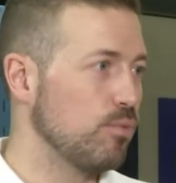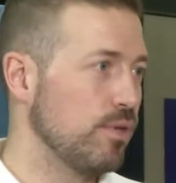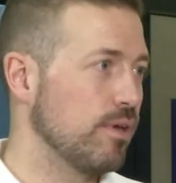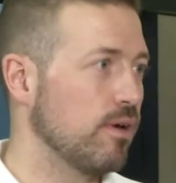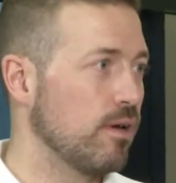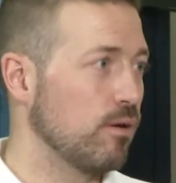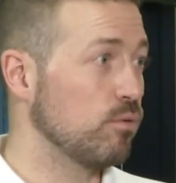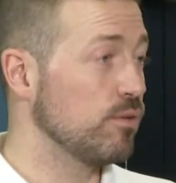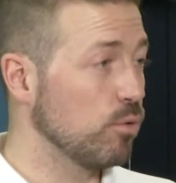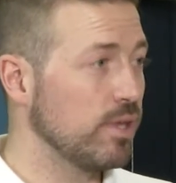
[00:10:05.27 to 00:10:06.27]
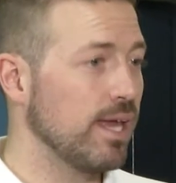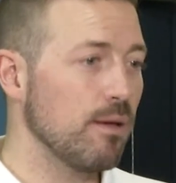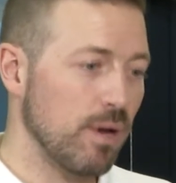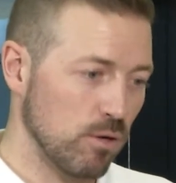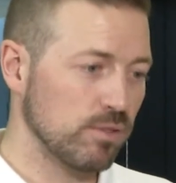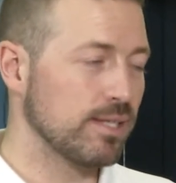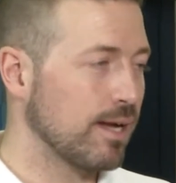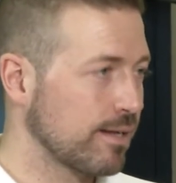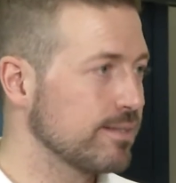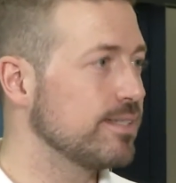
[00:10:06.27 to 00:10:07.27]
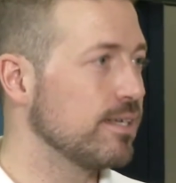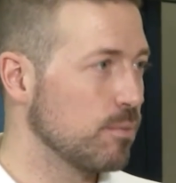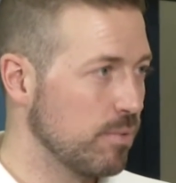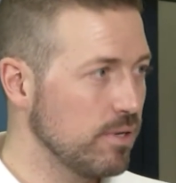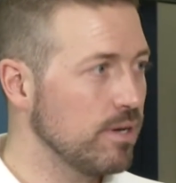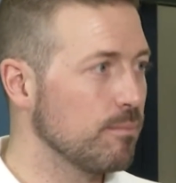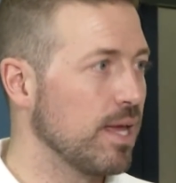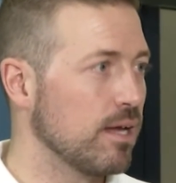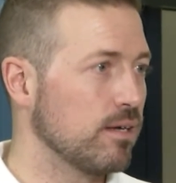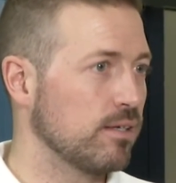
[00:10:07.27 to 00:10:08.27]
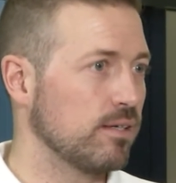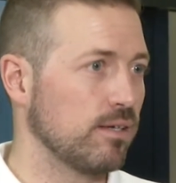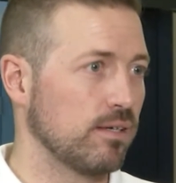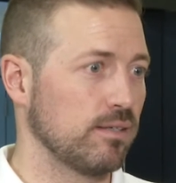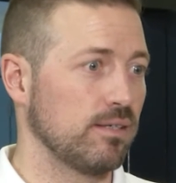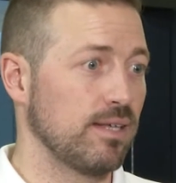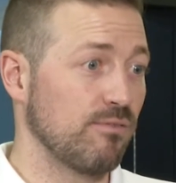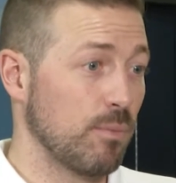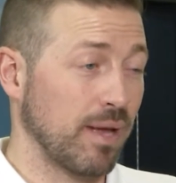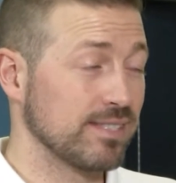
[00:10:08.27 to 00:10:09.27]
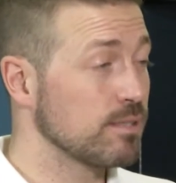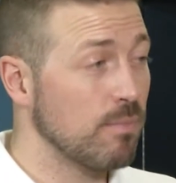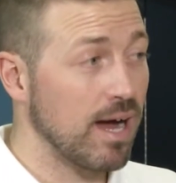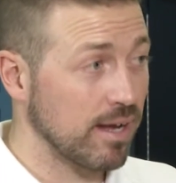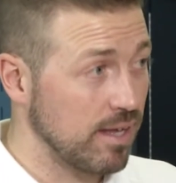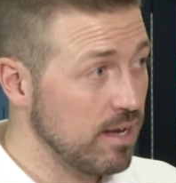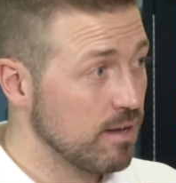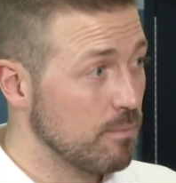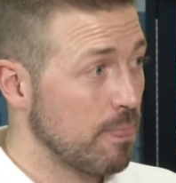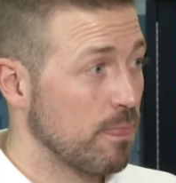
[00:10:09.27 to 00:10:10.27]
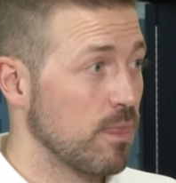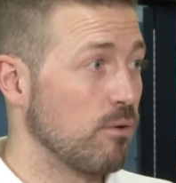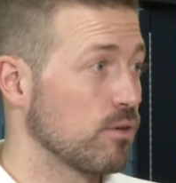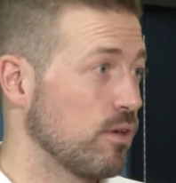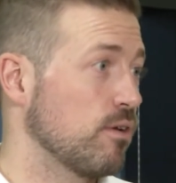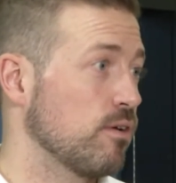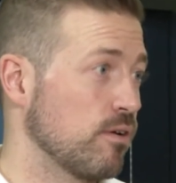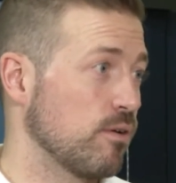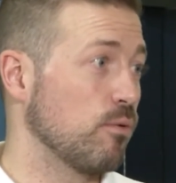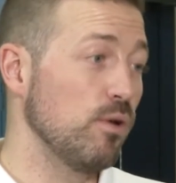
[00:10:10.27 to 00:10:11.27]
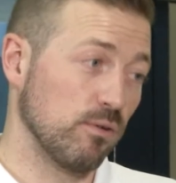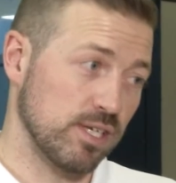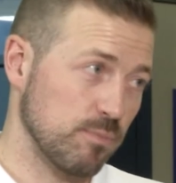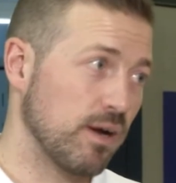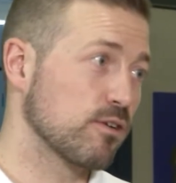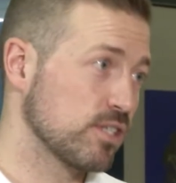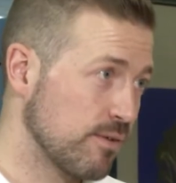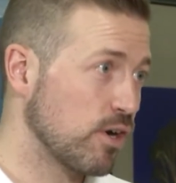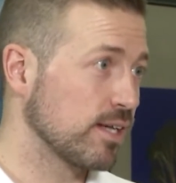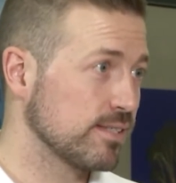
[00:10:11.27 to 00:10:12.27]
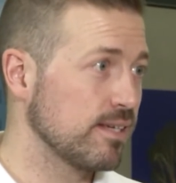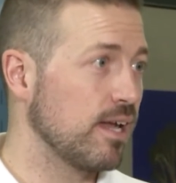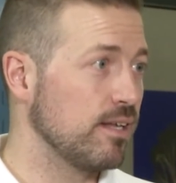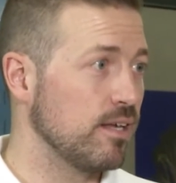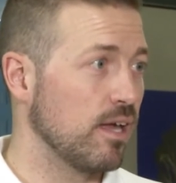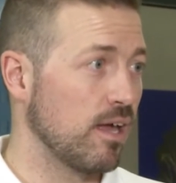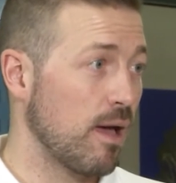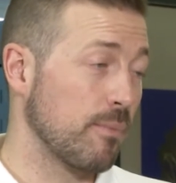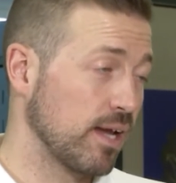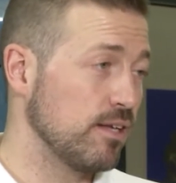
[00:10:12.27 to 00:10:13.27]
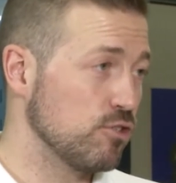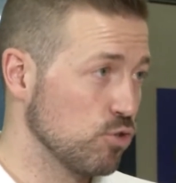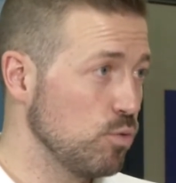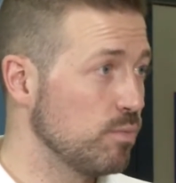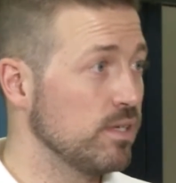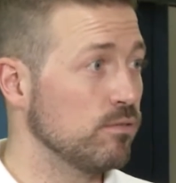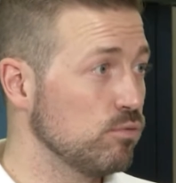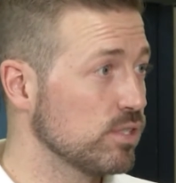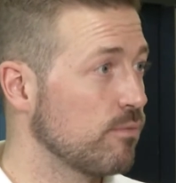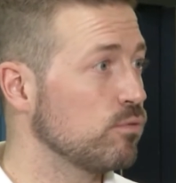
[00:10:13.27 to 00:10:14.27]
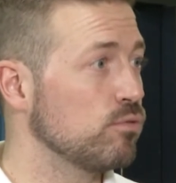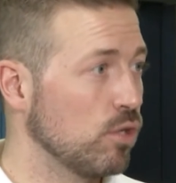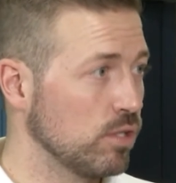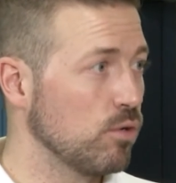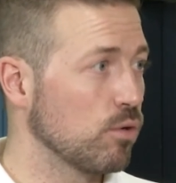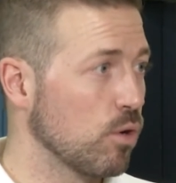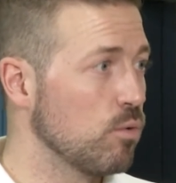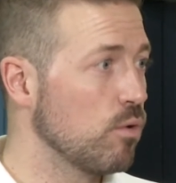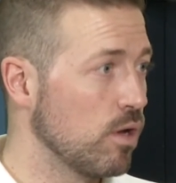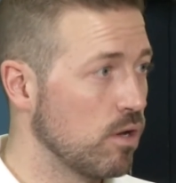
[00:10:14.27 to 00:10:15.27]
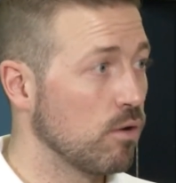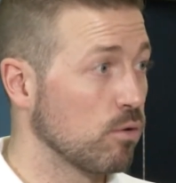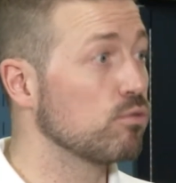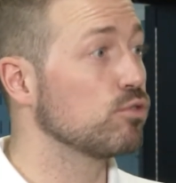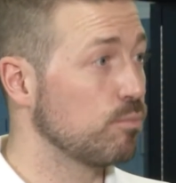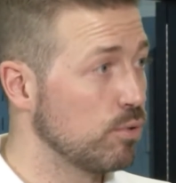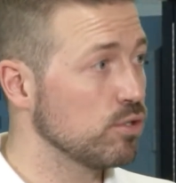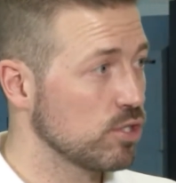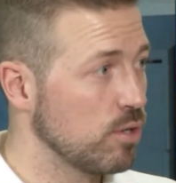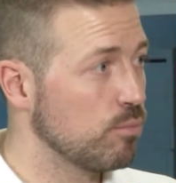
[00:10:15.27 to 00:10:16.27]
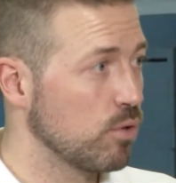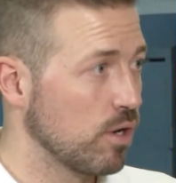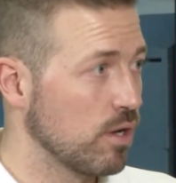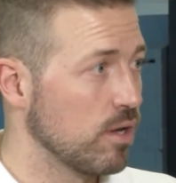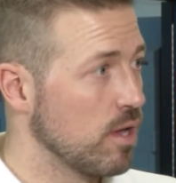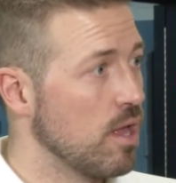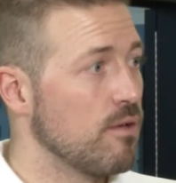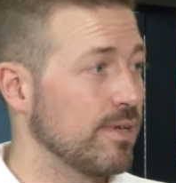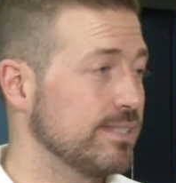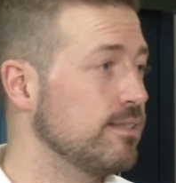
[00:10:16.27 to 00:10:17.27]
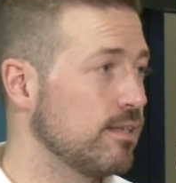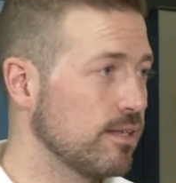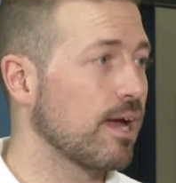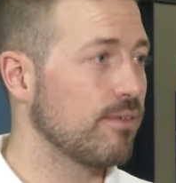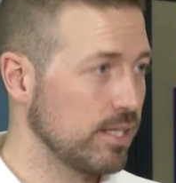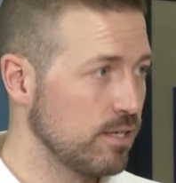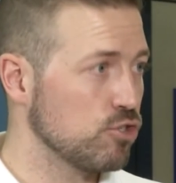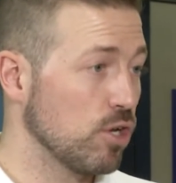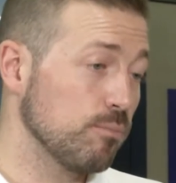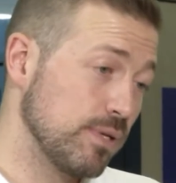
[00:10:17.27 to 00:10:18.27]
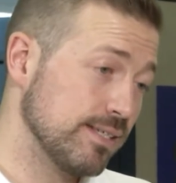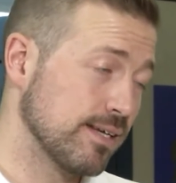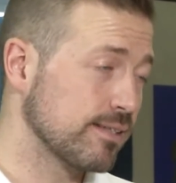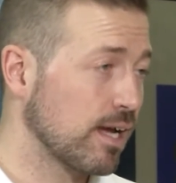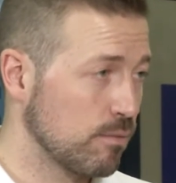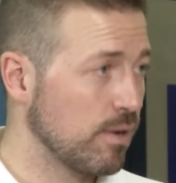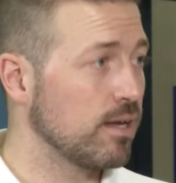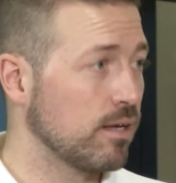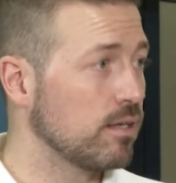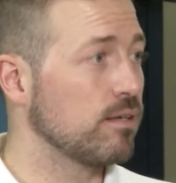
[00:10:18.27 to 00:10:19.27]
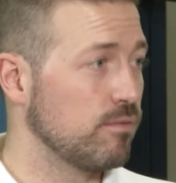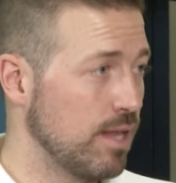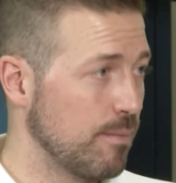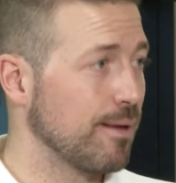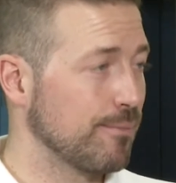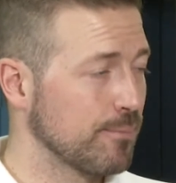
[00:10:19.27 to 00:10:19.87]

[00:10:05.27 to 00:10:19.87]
Puis au niveau des haies, ben là, on était en train de s'équiper, mais il n'y avait pratiquement rien. Donc, euh, oui, on espère que ça va rester après les Jeux. Puis nous, ça va nous donner un gros, euh, un gros coup de pouce là, pour euh, faciliter le travail des jeunes puis les entraînements, évidemment.